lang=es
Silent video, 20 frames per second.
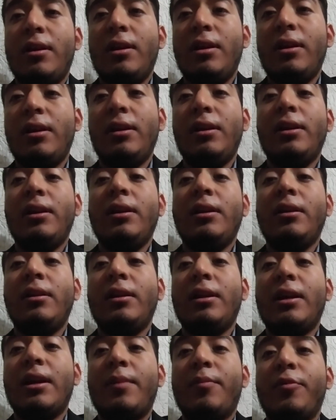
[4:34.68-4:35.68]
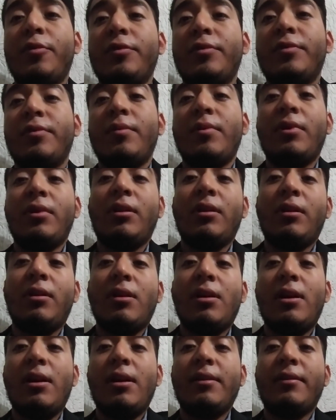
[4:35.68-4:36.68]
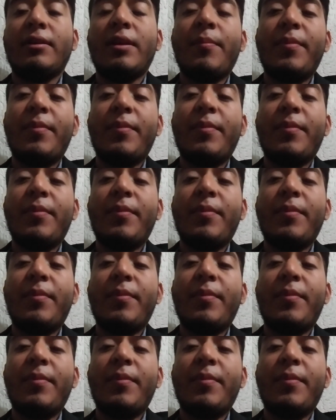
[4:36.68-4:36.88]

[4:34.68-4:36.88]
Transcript: Y digamos, esta